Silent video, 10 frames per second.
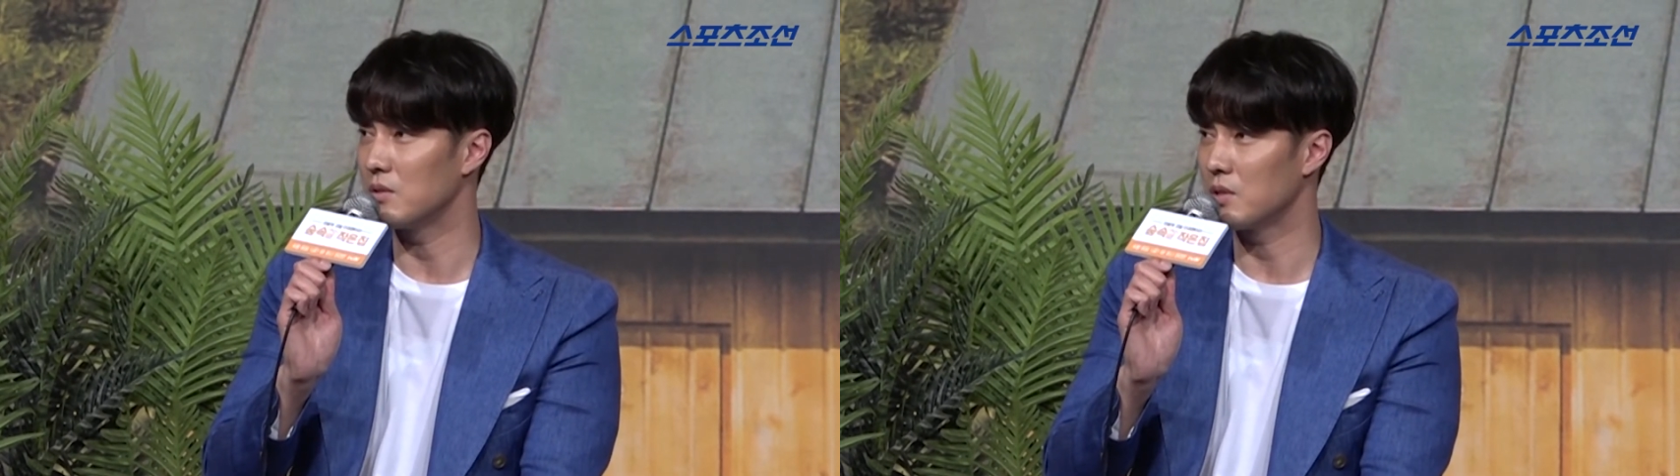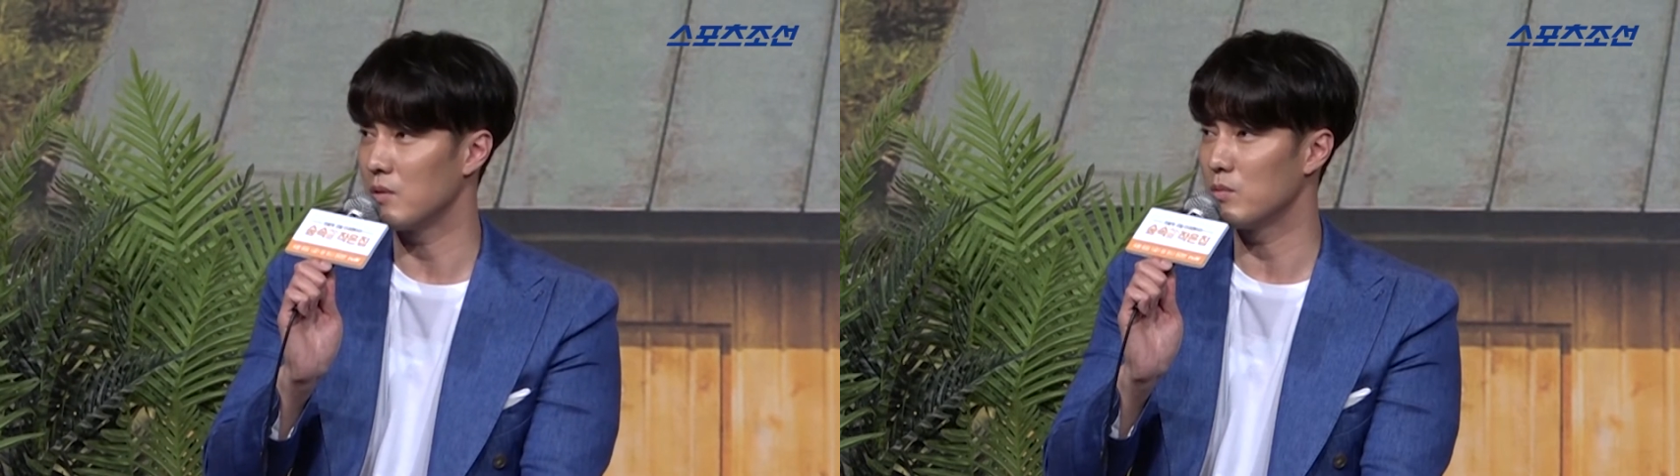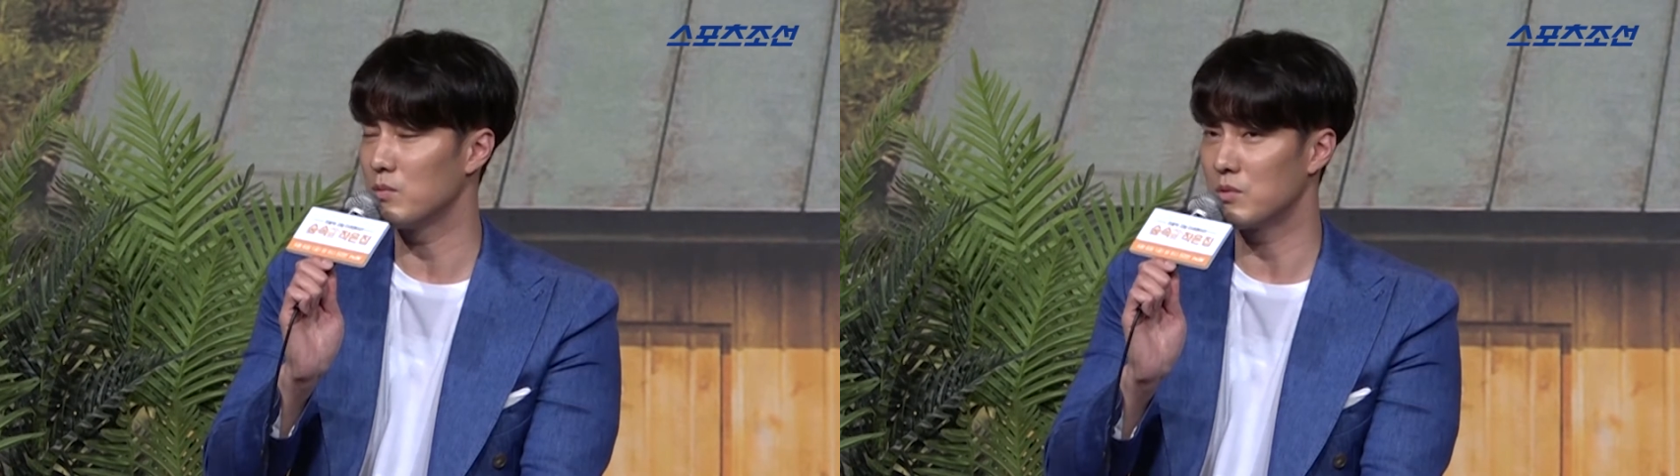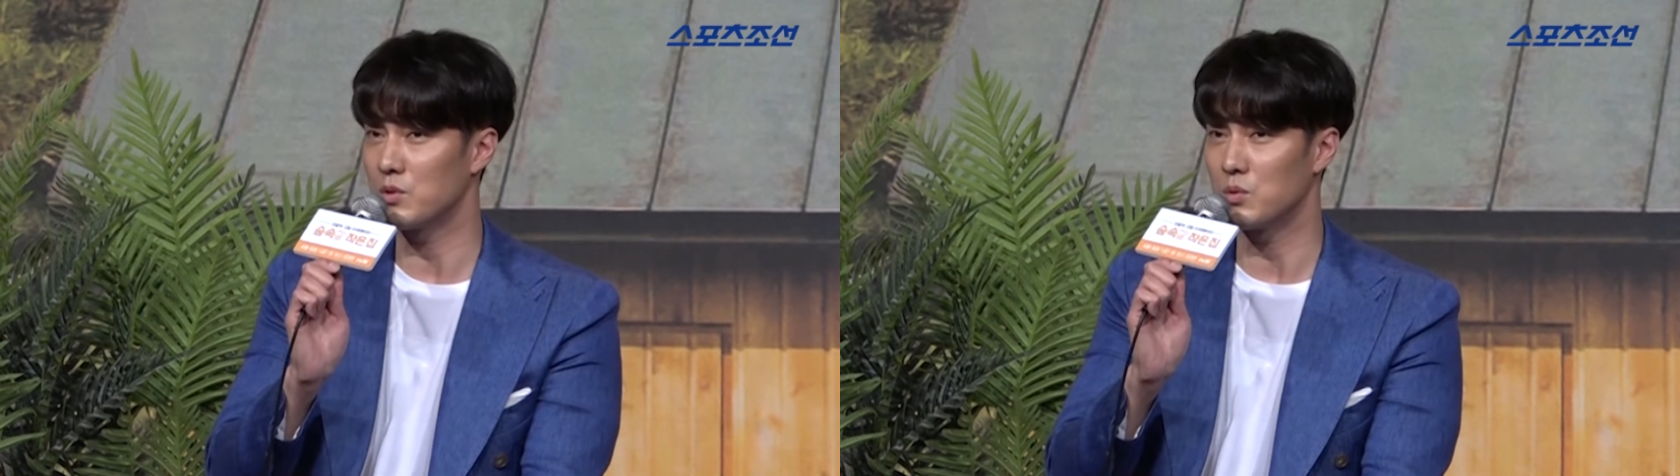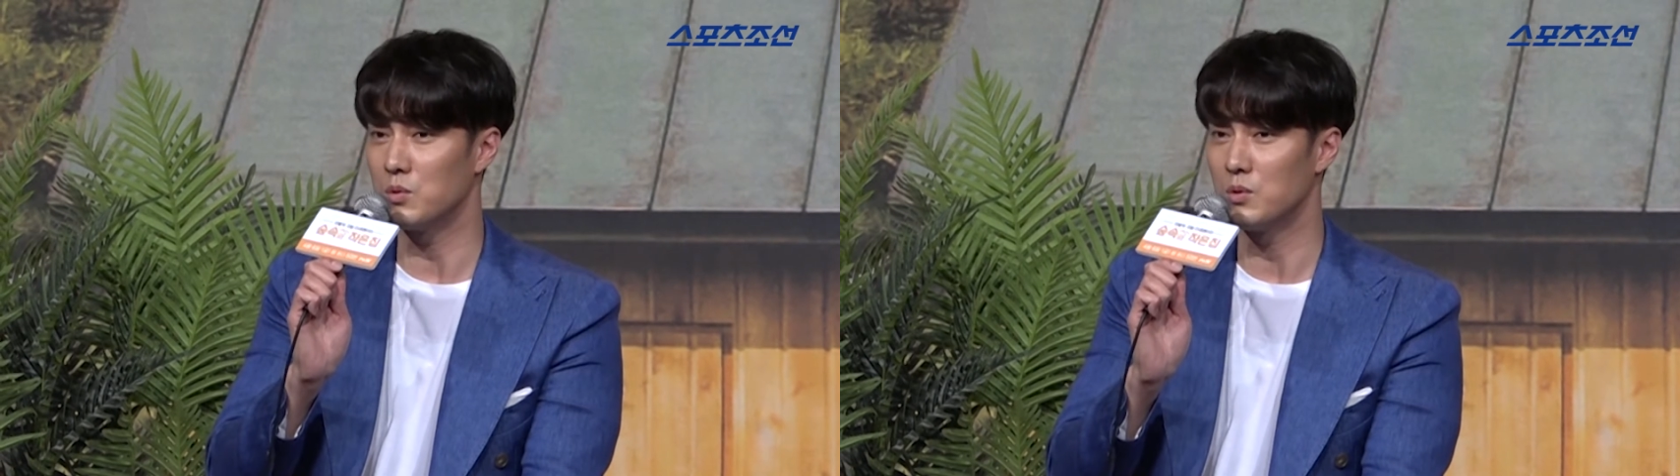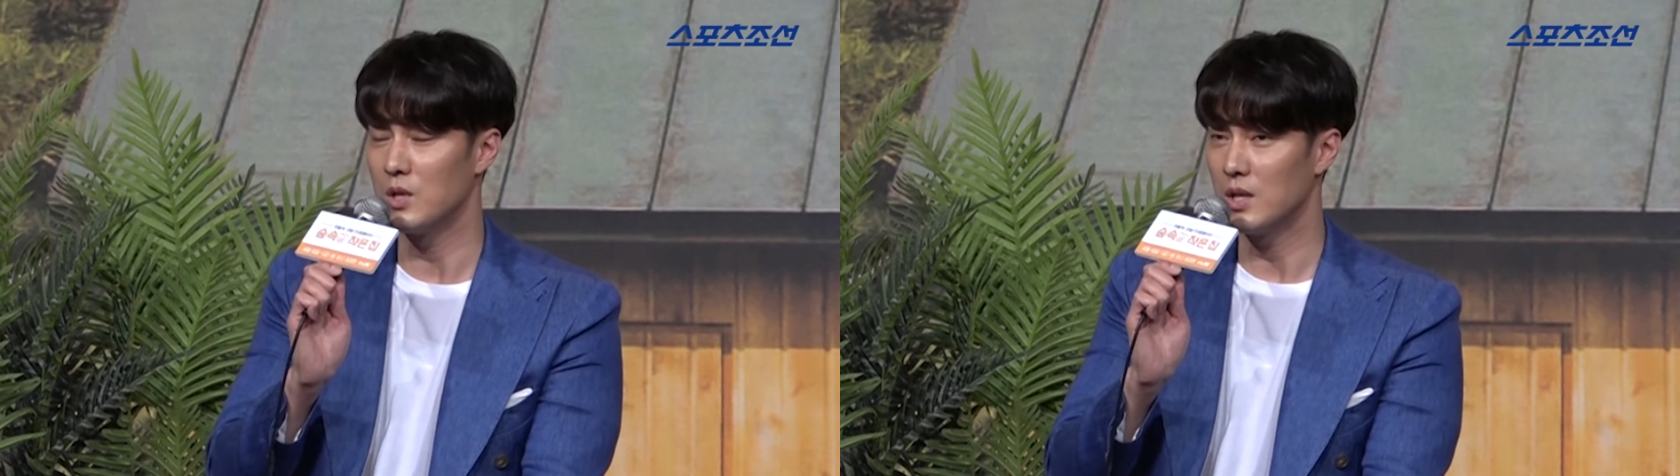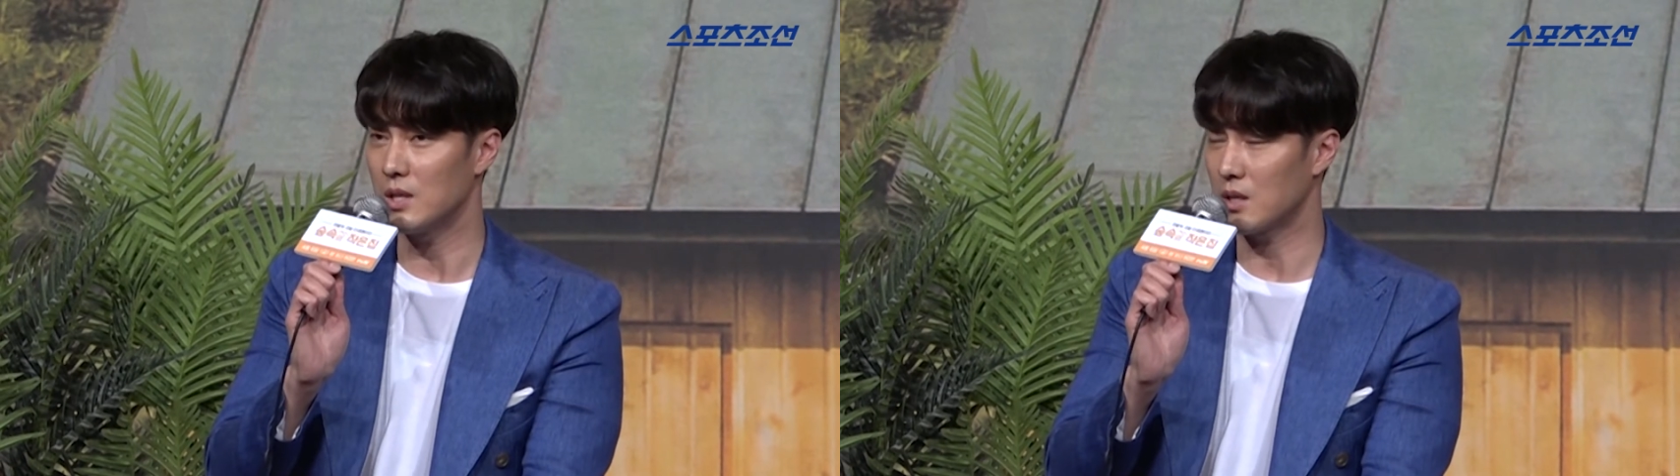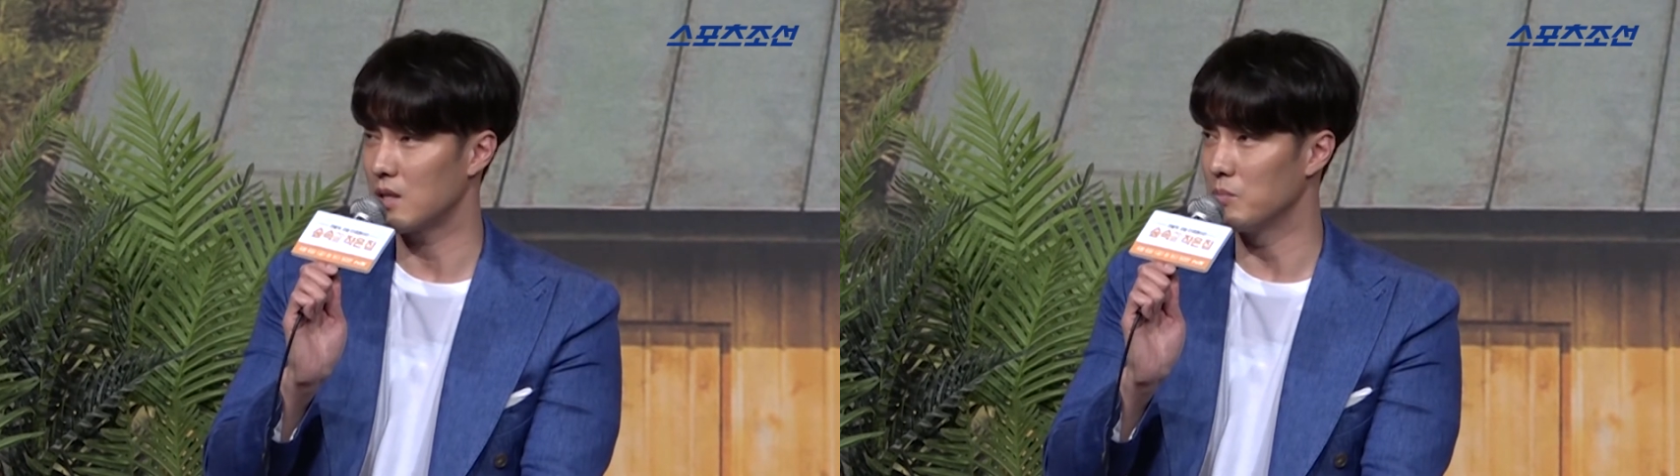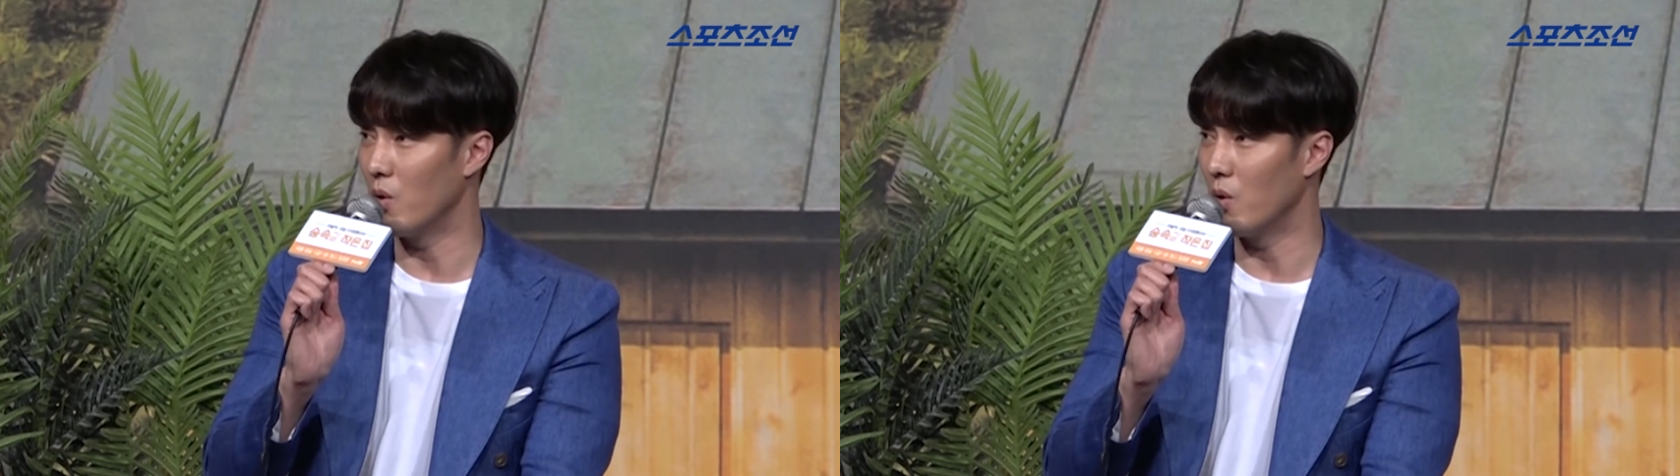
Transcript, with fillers: 대부분 그리고 약간